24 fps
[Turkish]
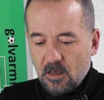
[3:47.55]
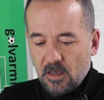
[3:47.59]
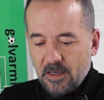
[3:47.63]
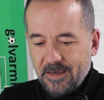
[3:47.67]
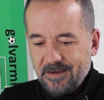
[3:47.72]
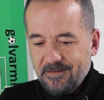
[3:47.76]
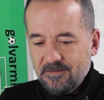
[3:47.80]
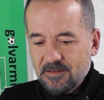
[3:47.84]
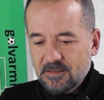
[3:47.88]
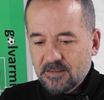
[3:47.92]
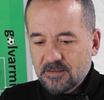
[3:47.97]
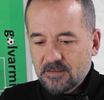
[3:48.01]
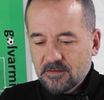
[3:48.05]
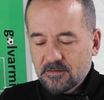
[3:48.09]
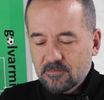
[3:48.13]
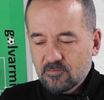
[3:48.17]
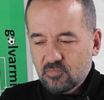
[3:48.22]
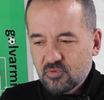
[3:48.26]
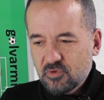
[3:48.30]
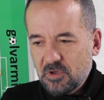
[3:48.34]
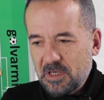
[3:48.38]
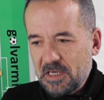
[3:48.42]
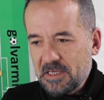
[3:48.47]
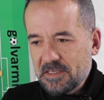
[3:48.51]

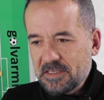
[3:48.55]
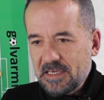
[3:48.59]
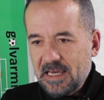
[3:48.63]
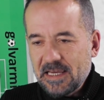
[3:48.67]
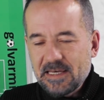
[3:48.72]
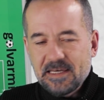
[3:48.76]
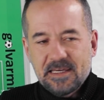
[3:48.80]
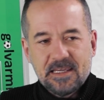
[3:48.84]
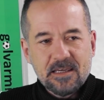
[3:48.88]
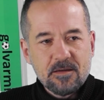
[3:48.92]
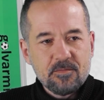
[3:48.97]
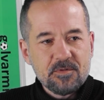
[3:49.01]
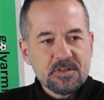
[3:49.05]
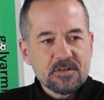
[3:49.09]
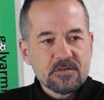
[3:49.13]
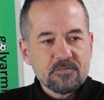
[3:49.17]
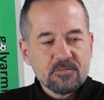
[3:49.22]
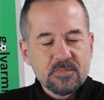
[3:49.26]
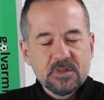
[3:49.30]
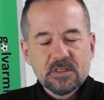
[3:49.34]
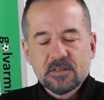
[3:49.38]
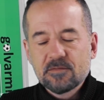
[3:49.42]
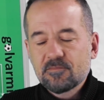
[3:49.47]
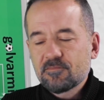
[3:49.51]
Everton bunu engelleyebilir
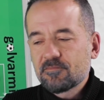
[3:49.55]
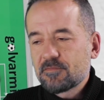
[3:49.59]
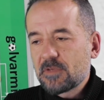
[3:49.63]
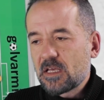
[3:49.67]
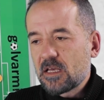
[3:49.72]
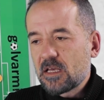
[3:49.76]
mi?